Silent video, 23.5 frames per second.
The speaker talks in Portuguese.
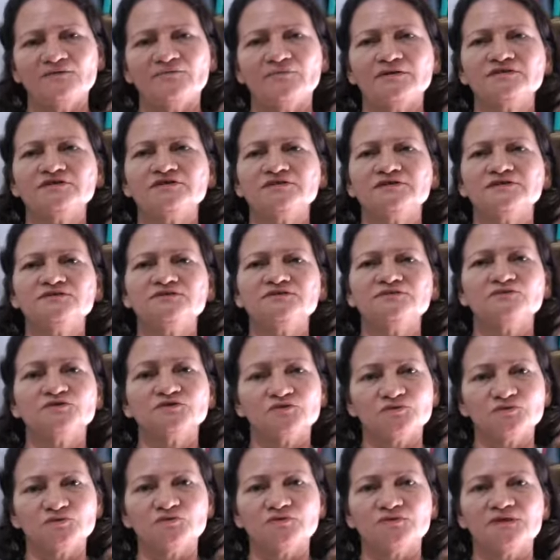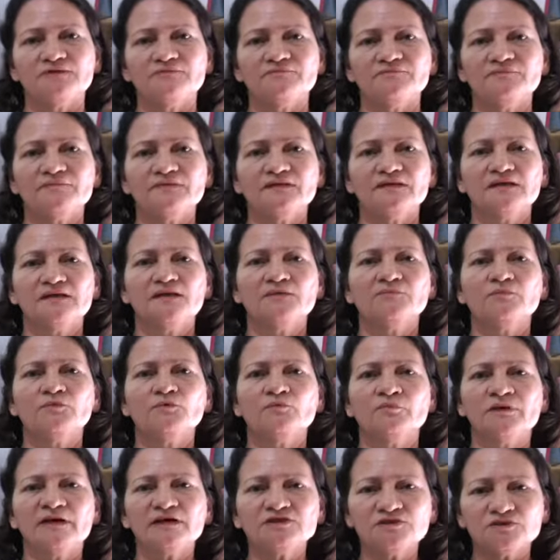bastante costura para o
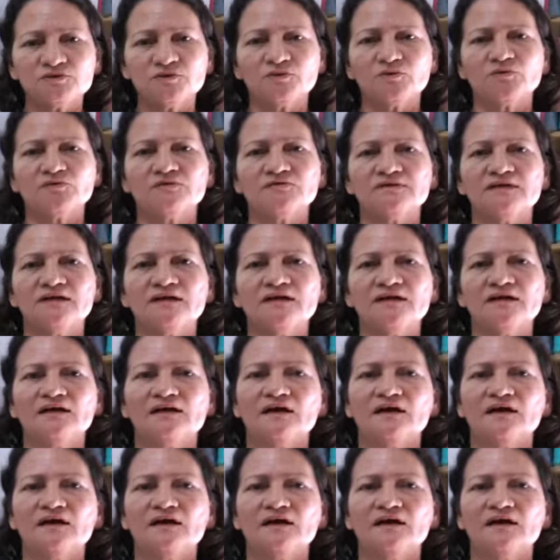mês todo, né?